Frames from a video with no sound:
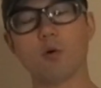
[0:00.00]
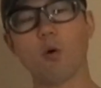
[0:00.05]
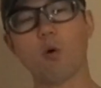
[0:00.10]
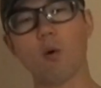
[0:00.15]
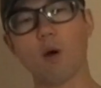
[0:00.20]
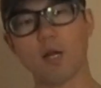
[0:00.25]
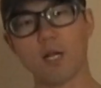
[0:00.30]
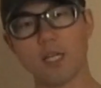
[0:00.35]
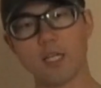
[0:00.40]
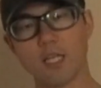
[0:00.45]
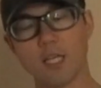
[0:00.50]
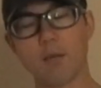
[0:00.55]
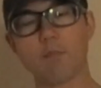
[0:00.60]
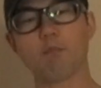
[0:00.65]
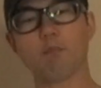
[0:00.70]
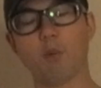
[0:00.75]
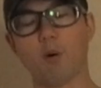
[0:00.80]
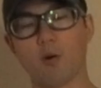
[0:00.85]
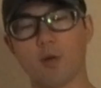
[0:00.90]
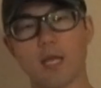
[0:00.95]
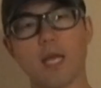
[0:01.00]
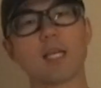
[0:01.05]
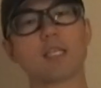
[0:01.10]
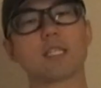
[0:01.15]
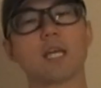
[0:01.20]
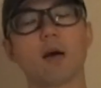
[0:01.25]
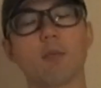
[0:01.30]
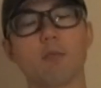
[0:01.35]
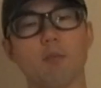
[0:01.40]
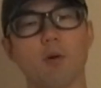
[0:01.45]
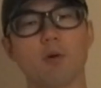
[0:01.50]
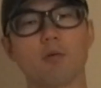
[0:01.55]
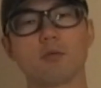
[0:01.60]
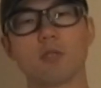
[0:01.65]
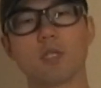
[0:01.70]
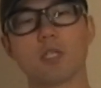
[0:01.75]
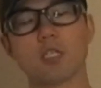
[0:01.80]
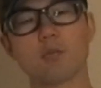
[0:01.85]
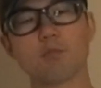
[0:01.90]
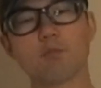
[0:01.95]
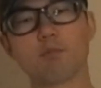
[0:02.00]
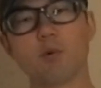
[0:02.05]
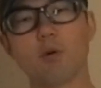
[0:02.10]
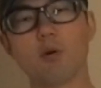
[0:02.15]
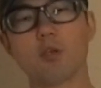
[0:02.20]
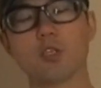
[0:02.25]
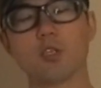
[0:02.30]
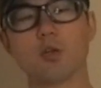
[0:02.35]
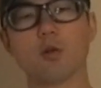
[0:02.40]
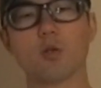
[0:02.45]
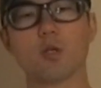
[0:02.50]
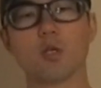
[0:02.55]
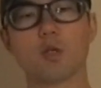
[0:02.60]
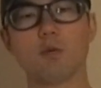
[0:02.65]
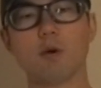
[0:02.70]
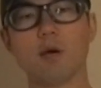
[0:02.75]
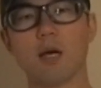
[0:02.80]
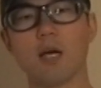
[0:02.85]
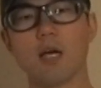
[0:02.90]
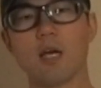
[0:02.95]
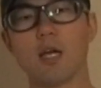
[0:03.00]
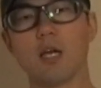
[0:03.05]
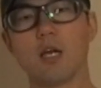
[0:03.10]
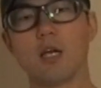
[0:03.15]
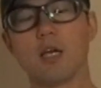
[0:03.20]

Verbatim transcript: 終わりに1本計3本20本以上の時は